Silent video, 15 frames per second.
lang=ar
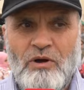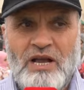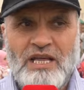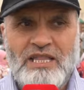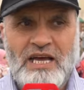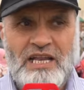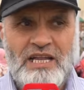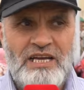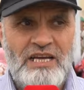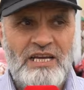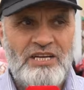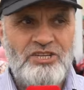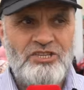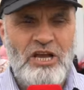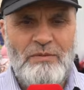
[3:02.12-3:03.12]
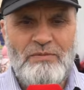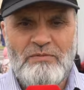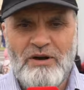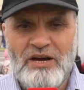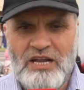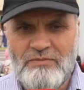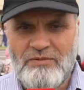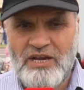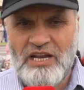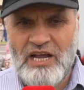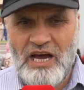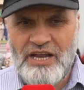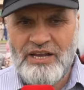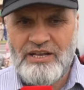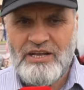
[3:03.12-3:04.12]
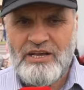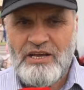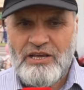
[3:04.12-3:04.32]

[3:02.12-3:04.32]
وكذلك الشعب المغربي الان